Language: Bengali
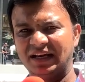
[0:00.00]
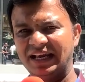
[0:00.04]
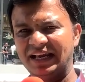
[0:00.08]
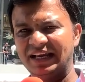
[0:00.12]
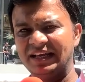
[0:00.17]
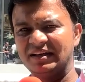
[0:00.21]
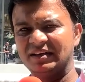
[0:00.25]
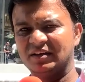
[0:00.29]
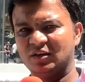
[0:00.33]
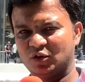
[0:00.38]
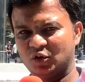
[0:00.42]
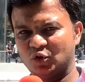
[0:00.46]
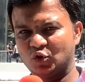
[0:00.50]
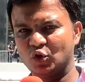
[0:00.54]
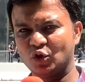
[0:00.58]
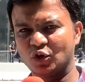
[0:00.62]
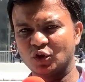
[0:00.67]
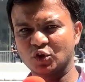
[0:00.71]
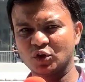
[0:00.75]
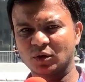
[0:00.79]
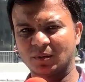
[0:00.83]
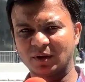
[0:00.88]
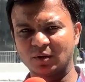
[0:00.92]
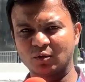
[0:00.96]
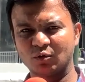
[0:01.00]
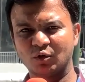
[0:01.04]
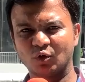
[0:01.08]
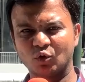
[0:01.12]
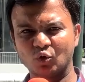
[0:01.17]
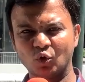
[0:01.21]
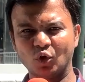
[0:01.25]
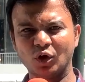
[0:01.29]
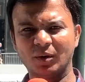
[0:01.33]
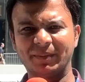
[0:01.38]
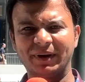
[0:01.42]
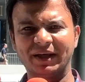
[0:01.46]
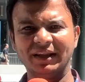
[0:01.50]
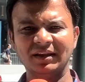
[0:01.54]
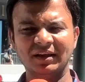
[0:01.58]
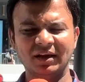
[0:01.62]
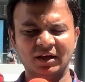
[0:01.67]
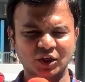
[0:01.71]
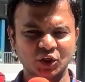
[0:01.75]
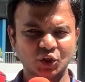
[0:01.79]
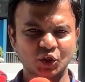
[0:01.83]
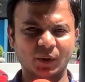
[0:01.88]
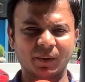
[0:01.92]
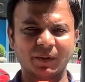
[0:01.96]
এই জনসভাগুলো করবেন
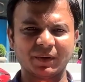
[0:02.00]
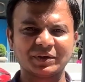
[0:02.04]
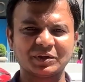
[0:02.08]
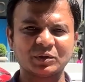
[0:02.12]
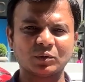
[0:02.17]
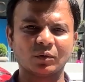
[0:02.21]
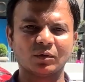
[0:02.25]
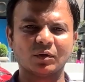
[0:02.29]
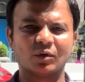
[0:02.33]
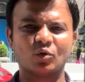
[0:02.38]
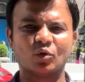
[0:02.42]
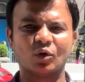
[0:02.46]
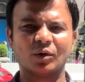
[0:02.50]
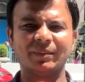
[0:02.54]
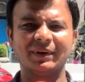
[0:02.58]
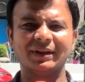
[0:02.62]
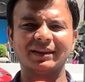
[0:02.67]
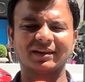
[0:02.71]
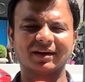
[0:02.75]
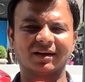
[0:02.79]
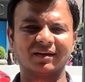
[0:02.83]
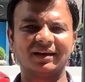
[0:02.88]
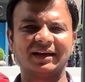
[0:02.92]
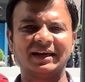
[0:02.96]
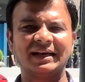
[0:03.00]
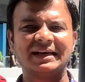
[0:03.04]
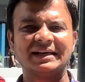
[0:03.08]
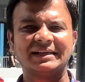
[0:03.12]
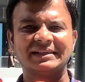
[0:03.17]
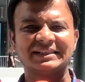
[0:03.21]
সমাবেশগুলো করবেন তাহলে